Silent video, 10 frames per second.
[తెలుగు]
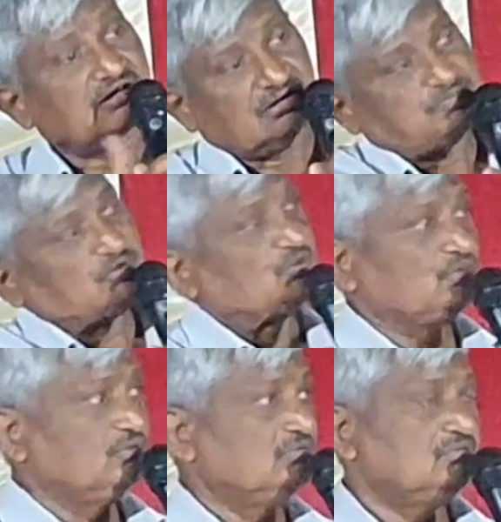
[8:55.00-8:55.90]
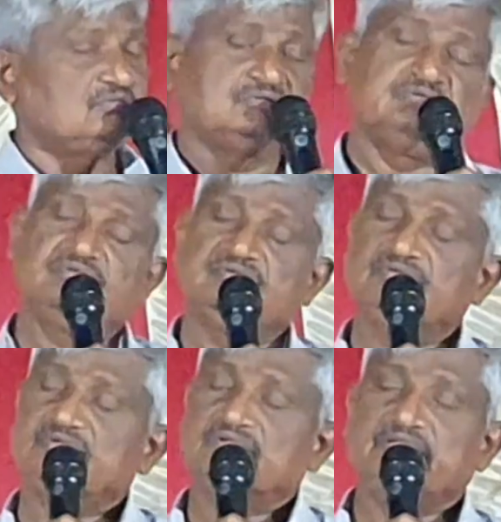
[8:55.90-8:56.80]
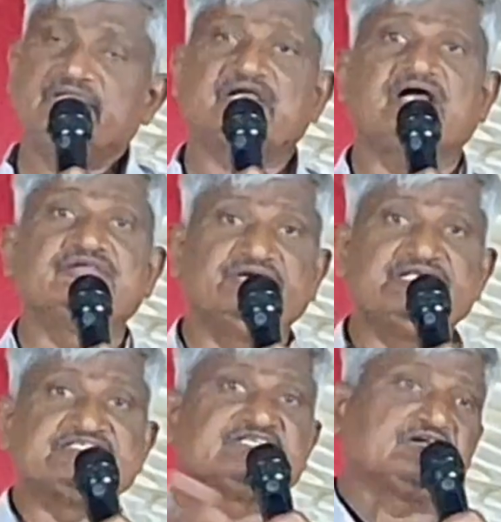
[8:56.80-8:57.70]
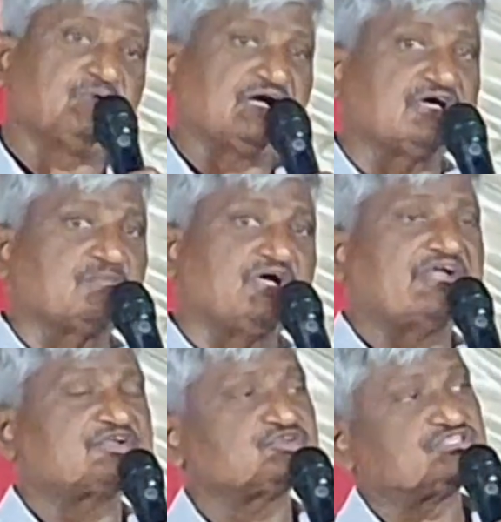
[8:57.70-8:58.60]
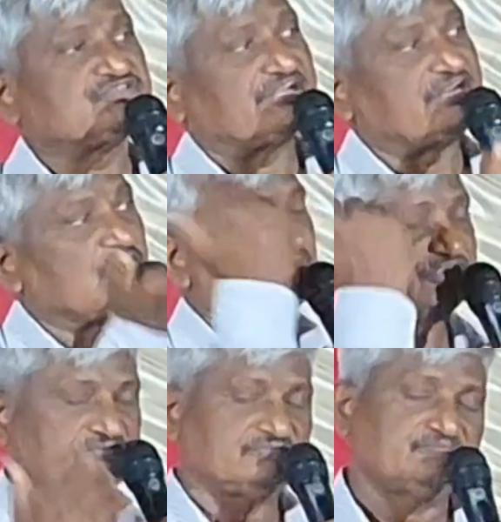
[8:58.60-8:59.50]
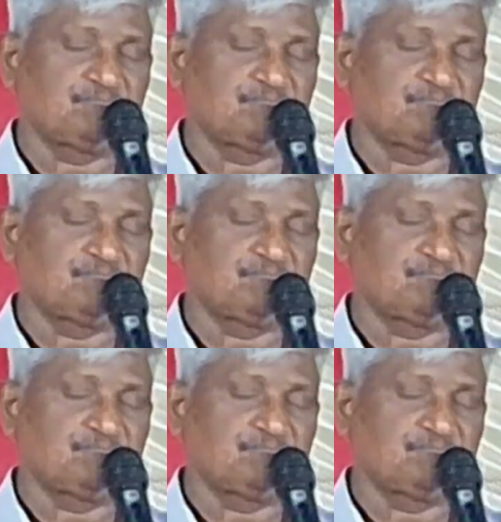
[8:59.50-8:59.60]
అప్పుడు ఇక వెళ్ళిన సరే బంగారం మా హ్యాండ్ ఓవర్ చేసి ఆయన వెళ్ళిపోయారు